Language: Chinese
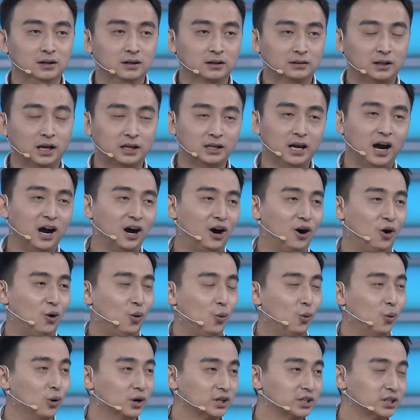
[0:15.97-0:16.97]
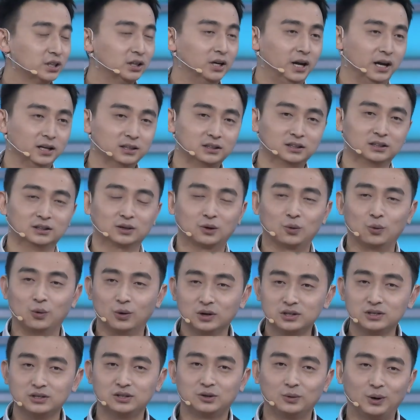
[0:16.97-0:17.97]
大家好，我是来自国
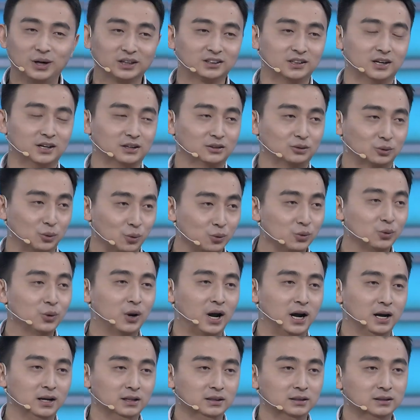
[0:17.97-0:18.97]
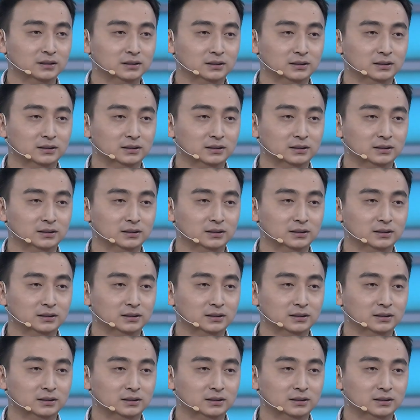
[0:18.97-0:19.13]
际庄的董玉涵，